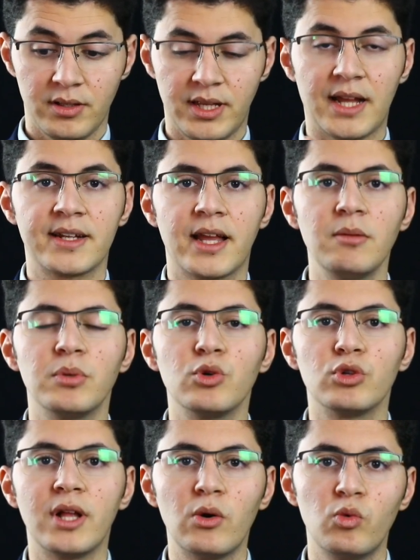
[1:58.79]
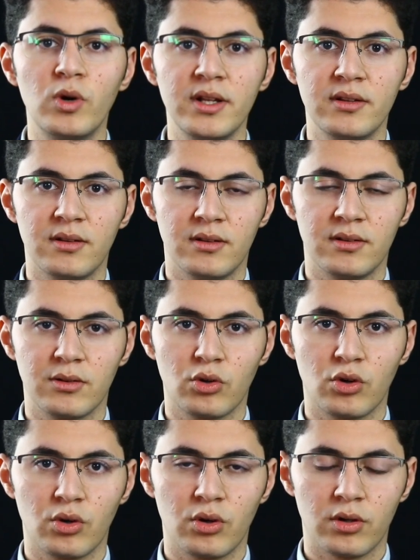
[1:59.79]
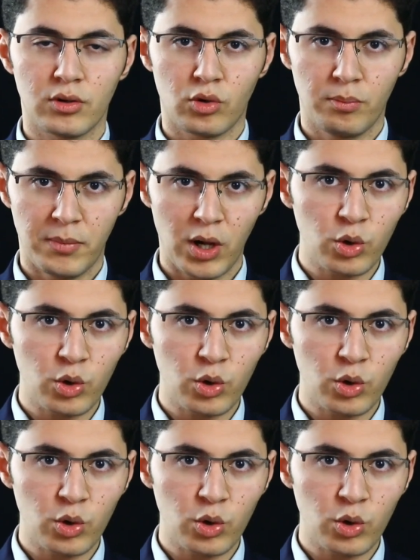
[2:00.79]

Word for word: يعني كان بيدون ما